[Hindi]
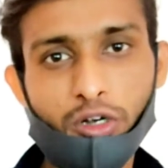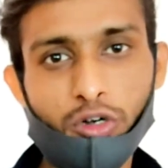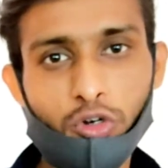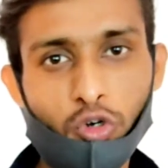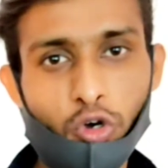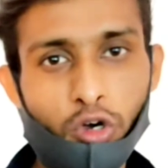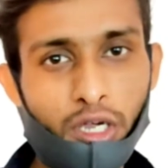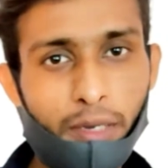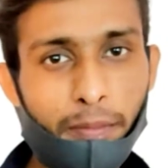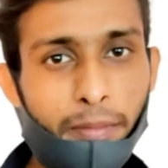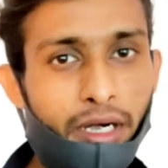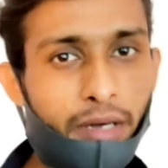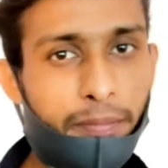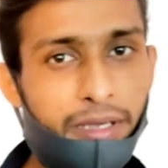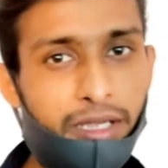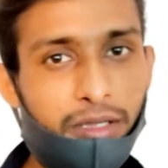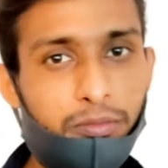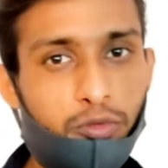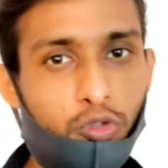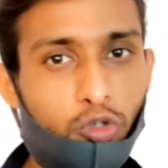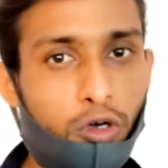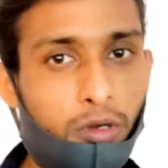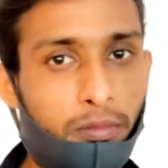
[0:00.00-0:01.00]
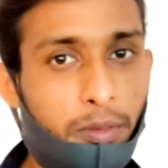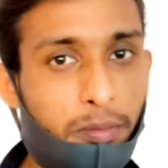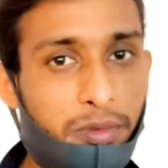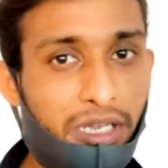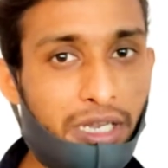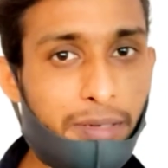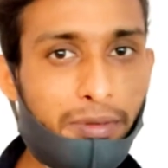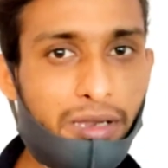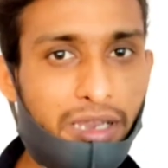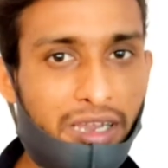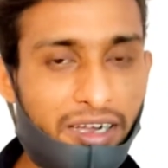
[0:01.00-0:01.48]
डॉक्यूमेंट पे तौर पे
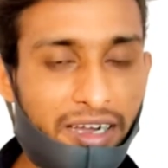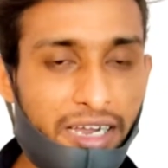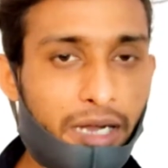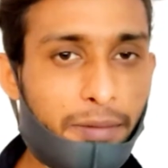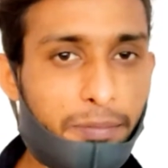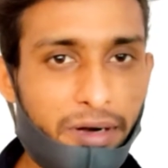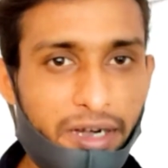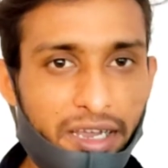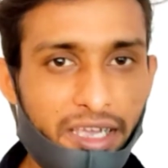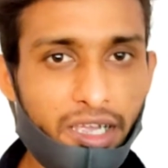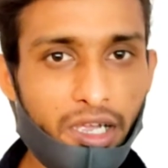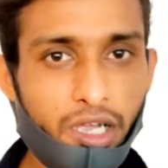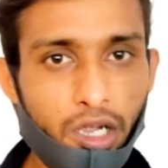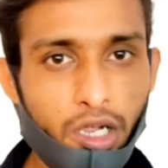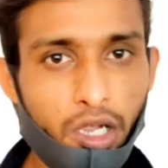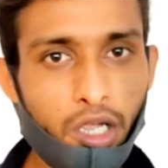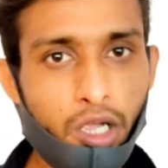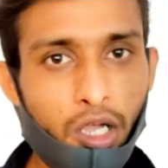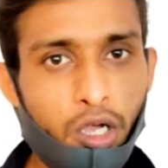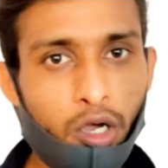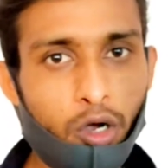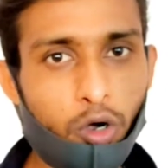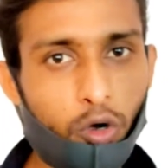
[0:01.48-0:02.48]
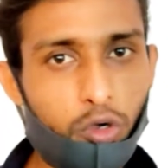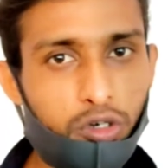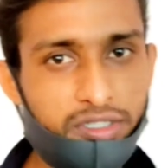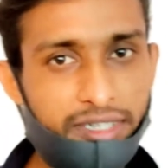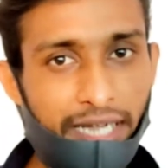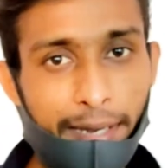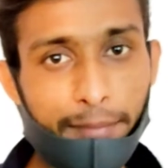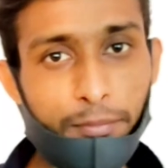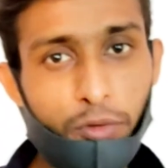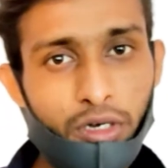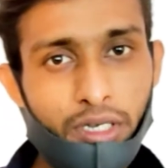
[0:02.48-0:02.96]
बिजली बिल लगाना पड़े और उस
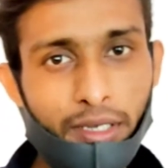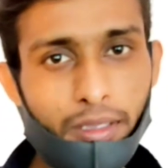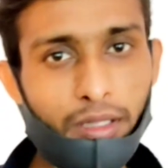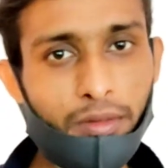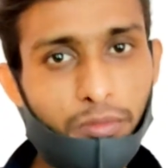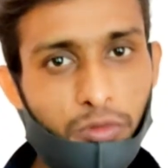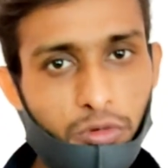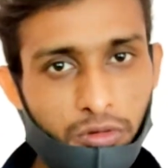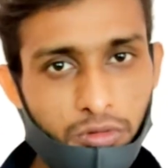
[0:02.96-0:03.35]
टाइम उनका